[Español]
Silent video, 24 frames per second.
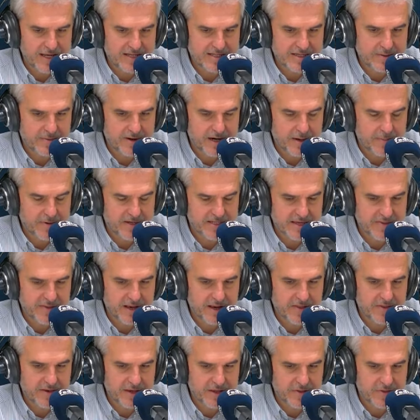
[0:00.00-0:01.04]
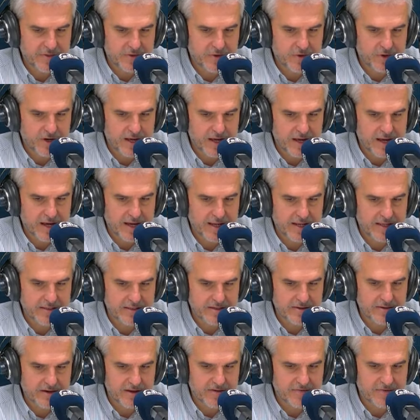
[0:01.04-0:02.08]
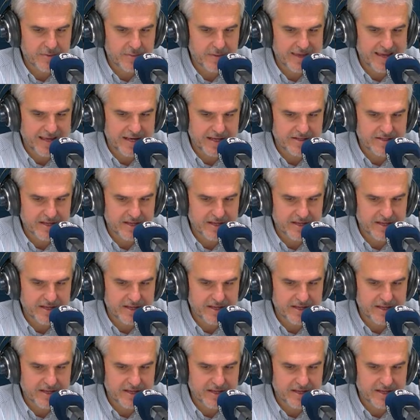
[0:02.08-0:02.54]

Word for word: La semana pasada, la directora gerente del FMI,